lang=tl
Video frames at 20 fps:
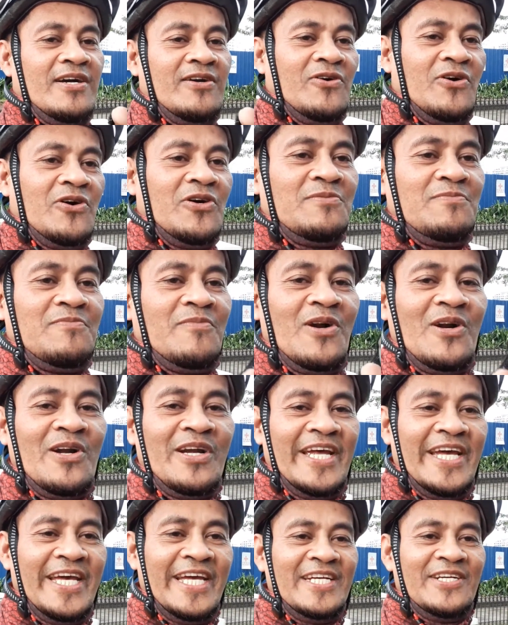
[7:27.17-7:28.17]
Good
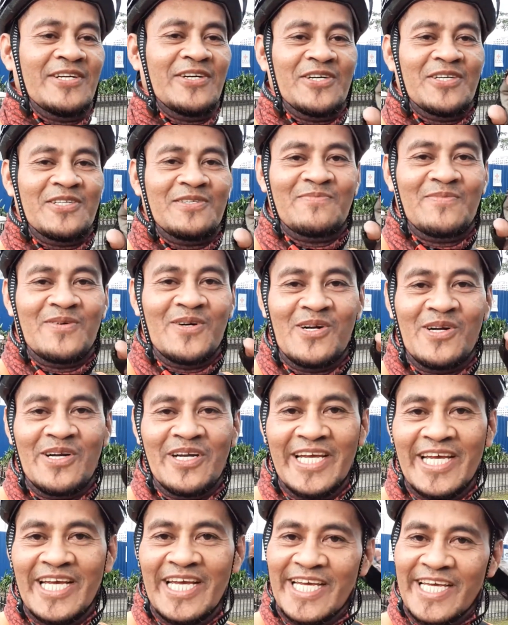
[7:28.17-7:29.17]
morning, good
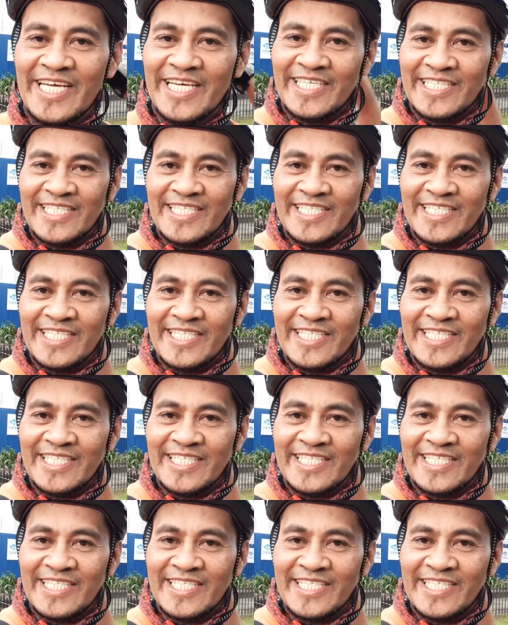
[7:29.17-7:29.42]
morning,